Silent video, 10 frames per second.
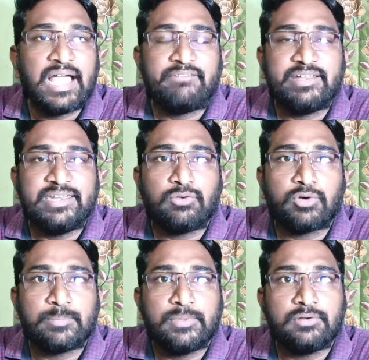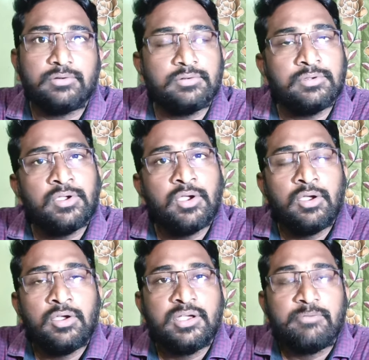అవన్నీ కూడా మీకు
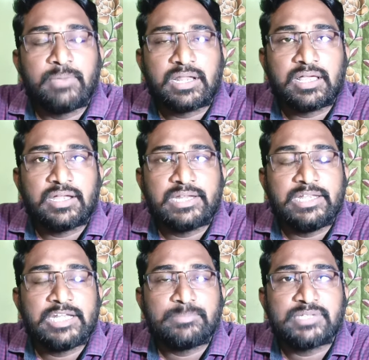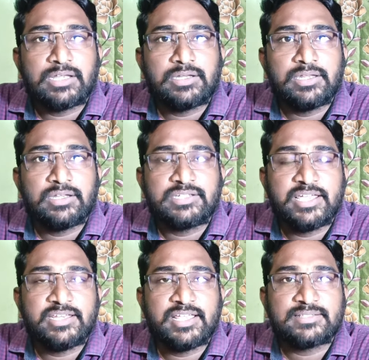మన టెలిగ్రామ్ ఛానల్ నేను
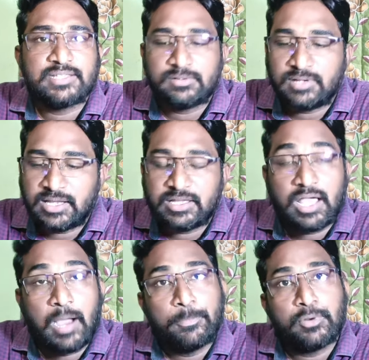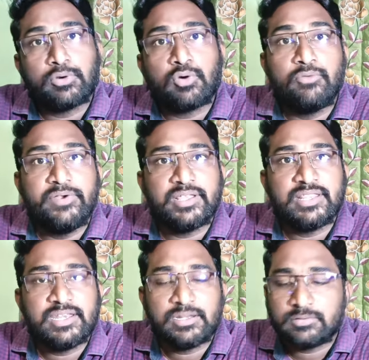షేర్ చేస్తాను అలాగే అప్పుడు కూడా ఒక వీడియో అయితే
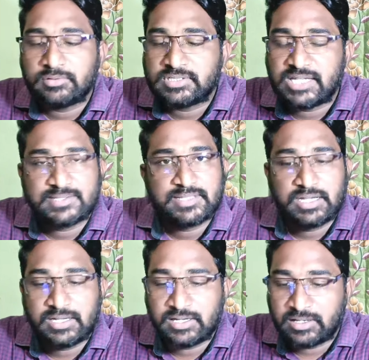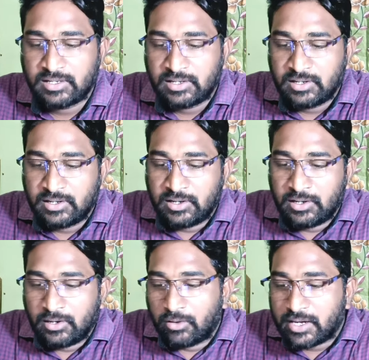నేను చేస్తానండి
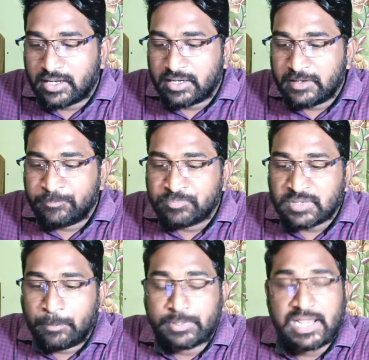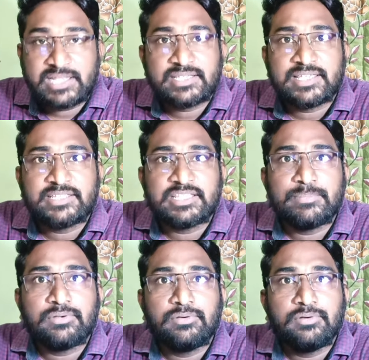ఓకే అండి ప్రైజెస్ అయితే
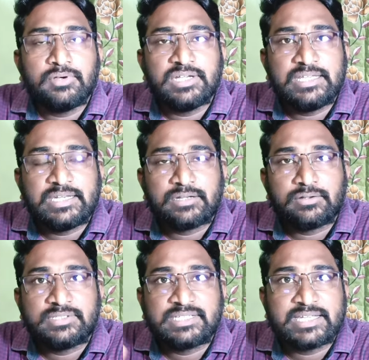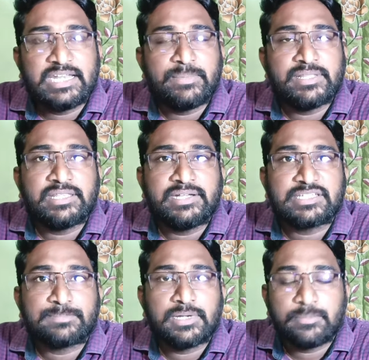మీకు నేను స్క్రీన్ మీద అయితే
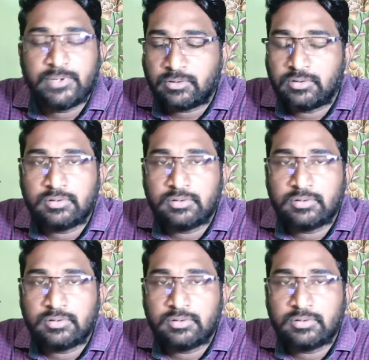డిస్ప్లేలో మీకు